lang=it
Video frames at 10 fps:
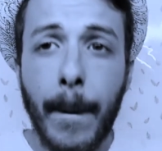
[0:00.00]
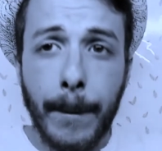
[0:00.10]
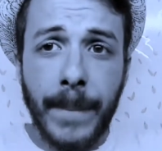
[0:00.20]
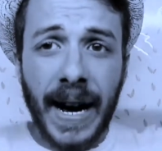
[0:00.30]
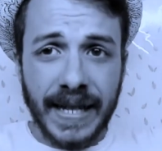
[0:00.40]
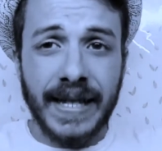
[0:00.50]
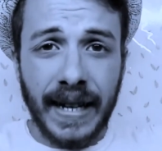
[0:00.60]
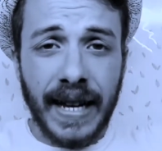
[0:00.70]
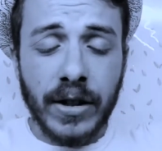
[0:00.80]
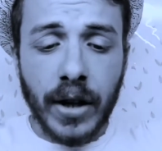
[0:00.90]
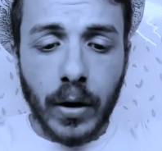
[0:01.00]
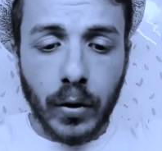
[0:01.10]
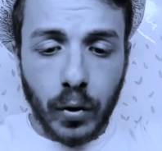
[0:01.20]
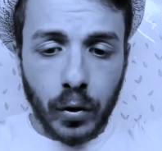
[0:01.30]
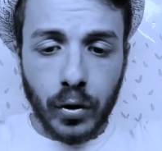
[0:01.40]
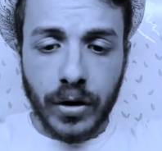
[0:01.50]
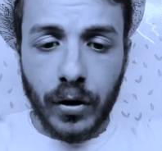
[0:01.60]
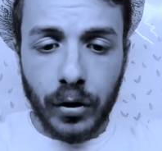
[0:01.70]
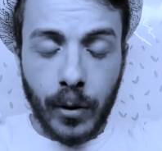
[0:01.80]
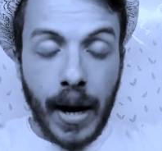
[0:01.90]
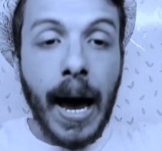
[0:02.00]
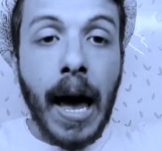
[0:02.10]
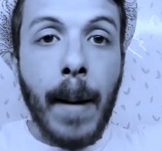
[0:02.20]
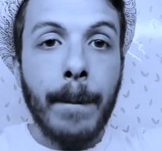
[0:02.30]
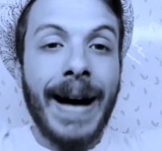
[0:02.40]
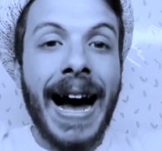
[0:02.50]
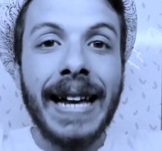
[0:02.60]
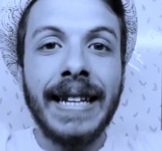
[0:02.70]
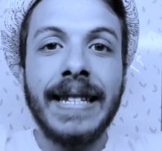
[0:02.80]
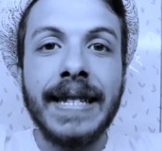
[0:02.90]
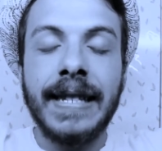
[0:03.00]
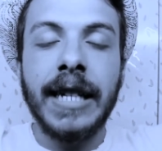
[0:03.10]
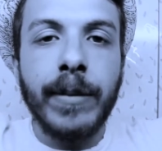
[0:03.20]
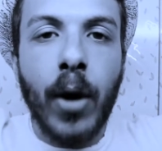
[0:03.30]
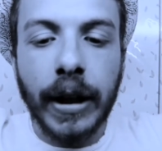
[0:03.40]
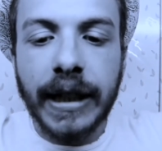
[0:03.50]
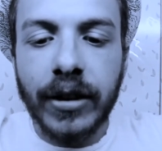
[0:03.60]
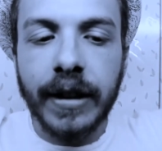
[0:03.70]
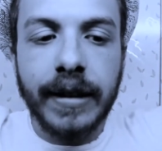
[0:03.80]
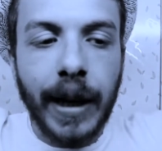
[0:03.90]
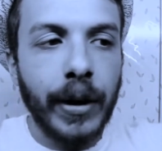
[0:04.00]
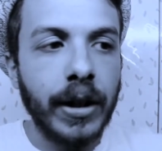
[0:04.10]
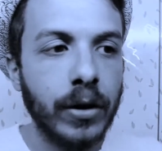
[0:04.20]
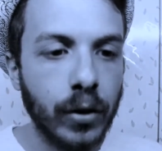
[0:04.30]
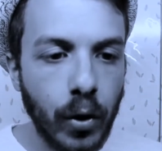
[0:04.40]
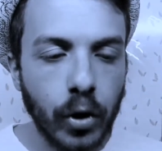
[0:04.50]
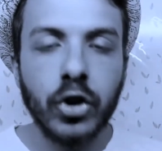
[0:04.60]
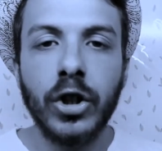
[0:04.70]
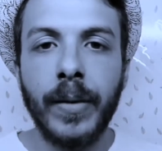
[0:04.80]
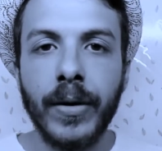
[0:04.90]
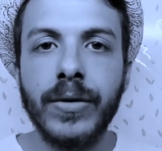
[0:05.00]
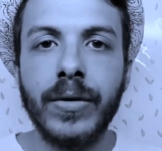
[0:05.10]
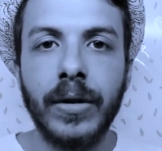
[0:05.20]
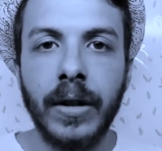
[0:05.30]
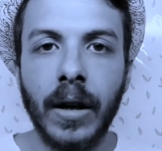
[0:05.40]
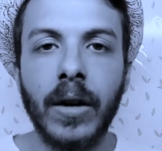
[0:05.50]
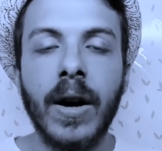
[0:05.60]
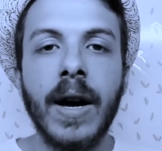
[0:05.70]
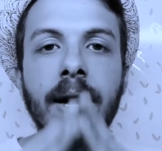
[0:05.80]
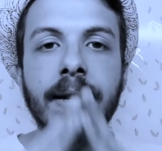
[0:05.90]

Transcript: Basta, Alessia ha condotto secondo me malissimo. Adesso che siamo agli sgoccioli posso dirlo.